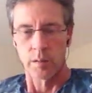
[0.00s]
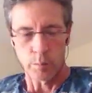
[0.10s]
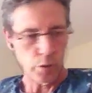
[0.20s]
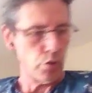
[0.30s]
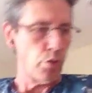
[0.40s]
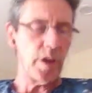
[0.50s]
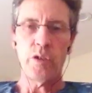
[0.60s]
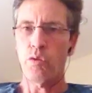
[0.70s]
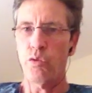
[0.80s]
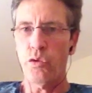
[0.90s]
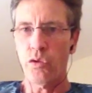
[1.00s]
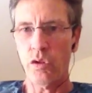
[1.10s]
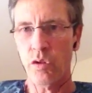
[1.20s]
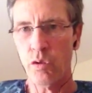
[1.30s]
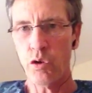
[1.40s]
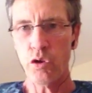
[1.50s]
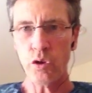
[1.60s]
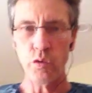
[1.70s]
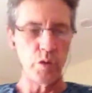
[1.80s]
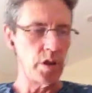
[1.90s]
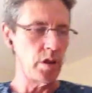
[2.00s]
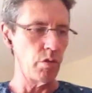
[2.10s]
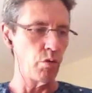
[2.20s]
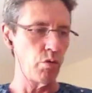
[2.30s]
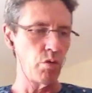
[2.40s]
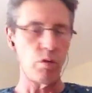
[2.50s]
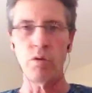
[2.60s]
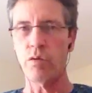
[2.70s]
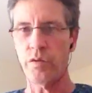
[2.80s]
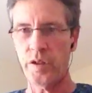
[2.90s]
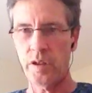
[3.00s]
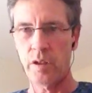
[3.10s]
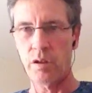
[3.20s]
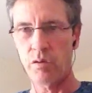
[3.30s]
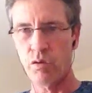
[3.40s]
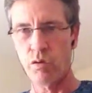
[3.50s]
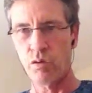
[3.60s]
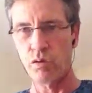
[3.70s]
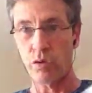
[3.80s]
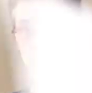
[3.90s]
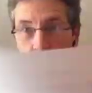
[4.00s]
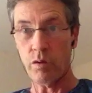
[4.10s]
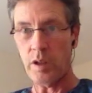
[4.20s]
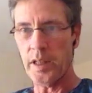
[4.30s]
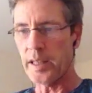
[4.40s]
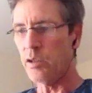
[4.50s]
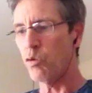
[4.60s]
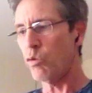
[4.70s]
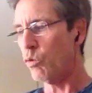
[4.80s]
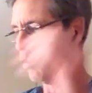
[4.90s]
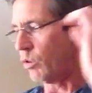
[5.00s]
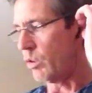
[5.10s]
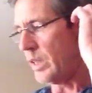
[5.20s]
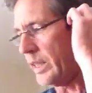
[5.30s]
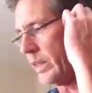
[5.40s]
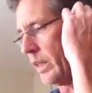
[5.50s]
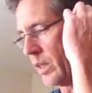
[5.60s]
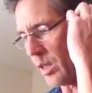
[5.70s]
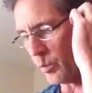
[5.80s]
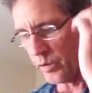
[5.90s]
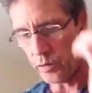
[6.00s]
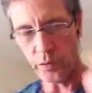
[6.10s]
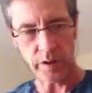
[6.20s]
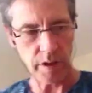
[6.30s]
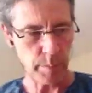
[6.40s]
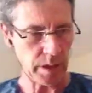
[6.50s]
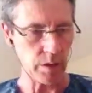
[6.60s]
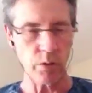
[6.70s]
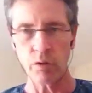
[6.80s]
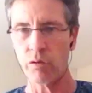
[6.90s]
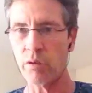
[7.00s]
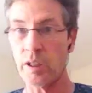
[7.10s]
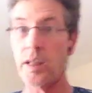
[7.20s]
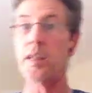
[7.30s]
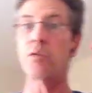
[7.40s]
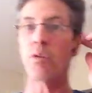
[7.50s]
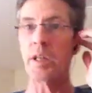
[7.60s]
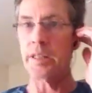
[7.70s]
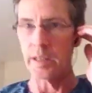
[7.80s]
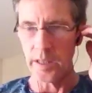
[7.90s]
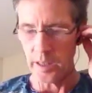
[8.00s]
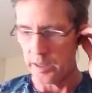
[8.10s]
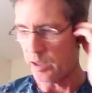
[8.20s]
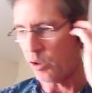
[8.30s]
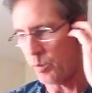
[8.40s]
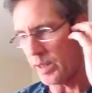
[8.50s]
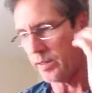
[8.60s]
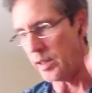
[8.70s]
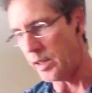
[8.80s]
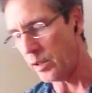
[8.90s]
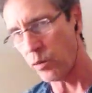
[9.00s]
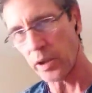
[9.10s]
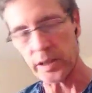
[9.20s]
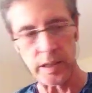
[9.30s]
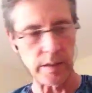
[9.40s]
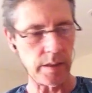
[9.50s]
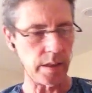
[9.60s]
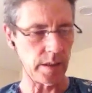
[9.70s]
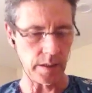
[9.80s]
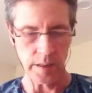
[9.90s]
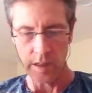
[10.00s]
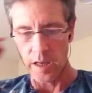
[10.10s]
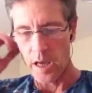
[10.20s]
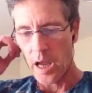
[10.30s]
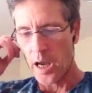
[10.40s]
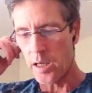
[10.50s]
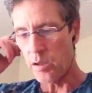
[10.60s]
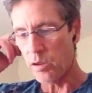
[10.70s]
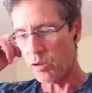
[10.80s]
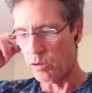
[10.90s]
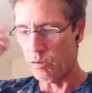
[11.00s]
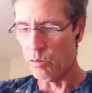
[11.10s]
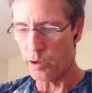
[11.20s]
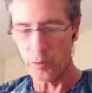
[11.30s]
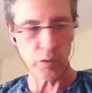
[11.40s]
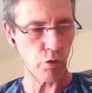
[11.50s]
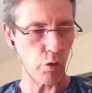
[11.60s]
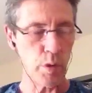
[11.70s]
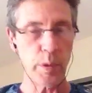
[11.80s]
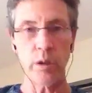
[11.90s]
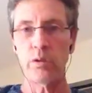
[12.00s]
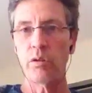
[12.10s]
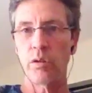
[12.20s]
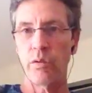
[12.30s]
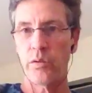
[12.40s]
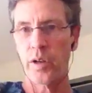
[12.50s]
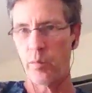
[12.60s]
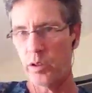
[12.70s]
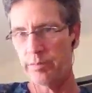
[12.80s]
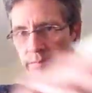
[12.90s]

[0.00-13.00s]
Bonjour à tous, aujourd'hui une vidéo de lecture linéaire, puisque vous savez que maintenant ce sont les lectures linéaires qui remplacent les lectures analytiques. Alors, on commence aujourd'hui par une fable